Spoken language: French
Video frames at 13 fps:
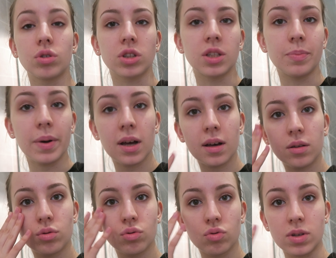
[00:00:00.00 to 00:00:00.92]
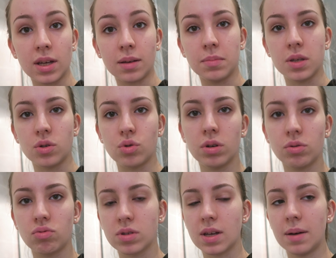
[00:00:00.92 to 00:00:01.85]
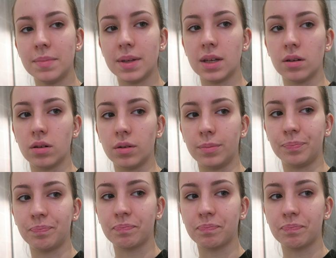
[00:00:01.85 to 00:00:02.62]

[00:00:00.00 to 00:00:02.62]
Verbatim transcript: Genre j'ai pas de soucis avec mes yeux et tout ça mais euh,